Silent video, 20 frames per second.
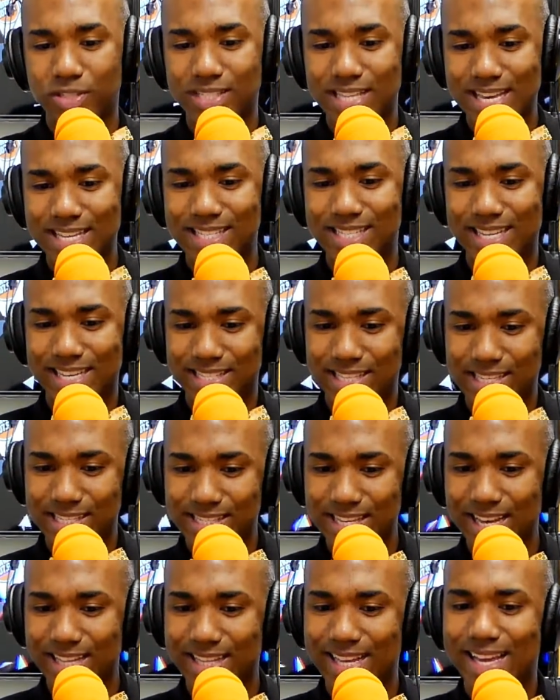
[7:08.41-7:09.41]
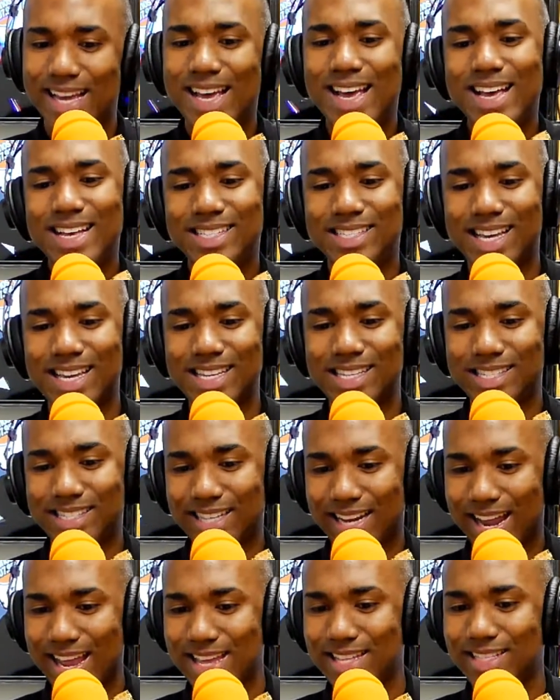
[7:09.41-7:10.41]

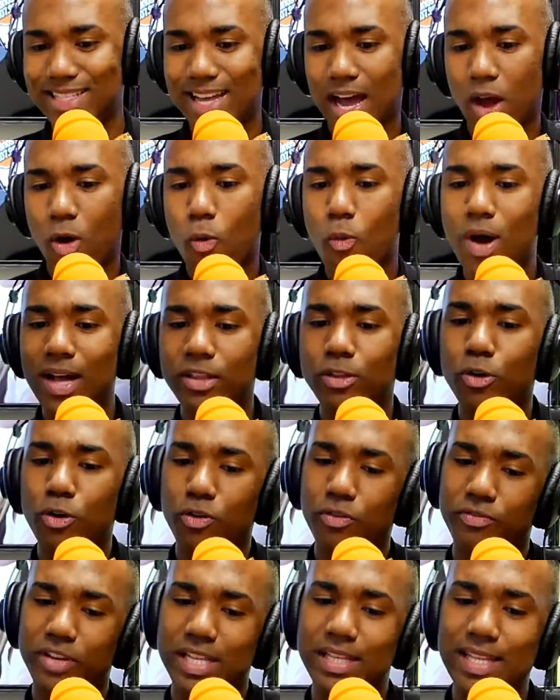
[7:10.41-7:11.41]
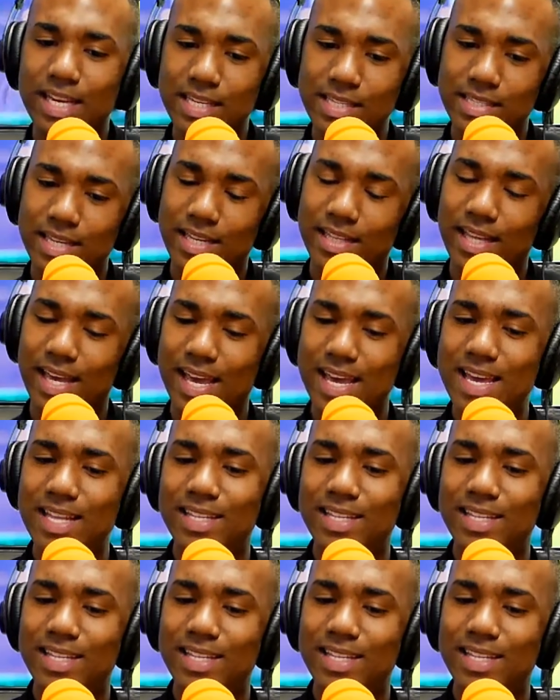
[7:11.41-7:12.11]
617-630-497